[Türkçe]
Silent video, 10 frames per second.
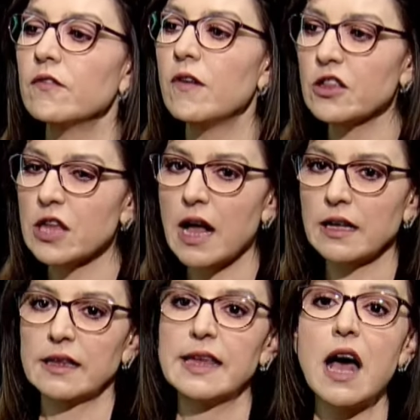
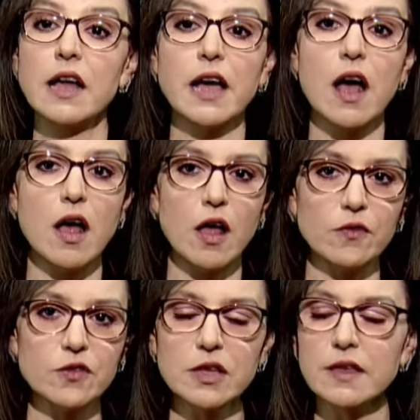Vaşak yani
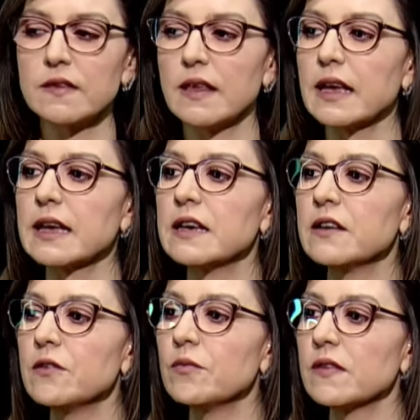avcı ise
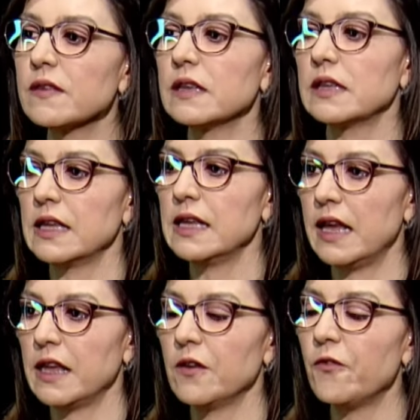kırmızı
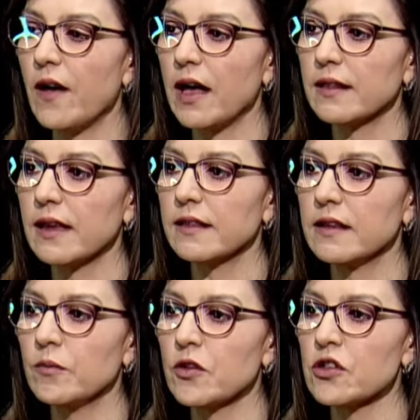ile ifade
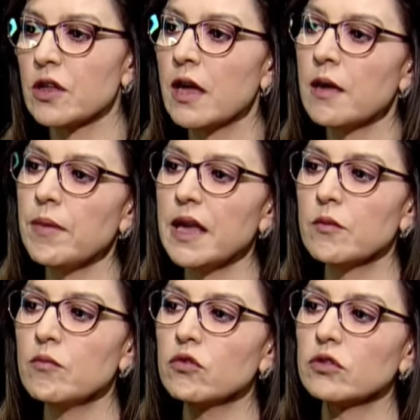edilmiş.
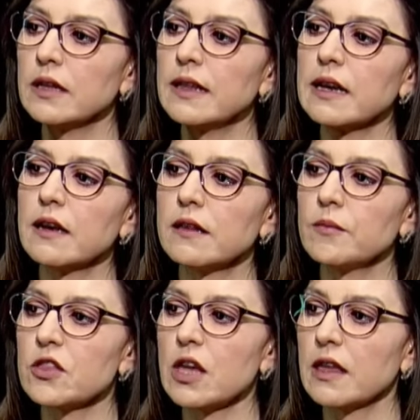Benim burada
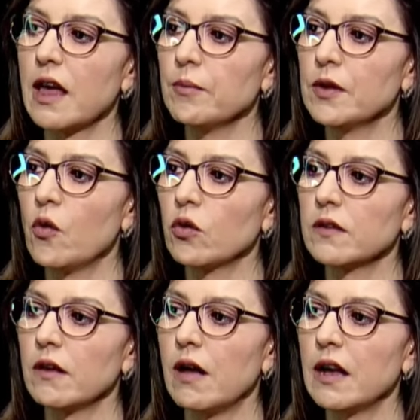dikkatimi çeken bir
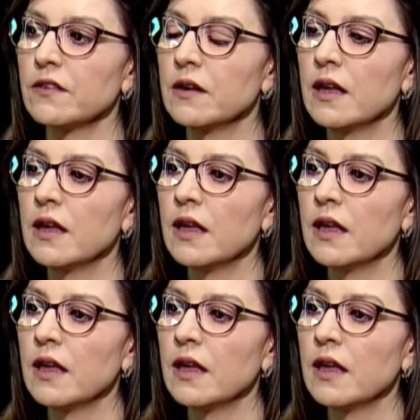nokta var.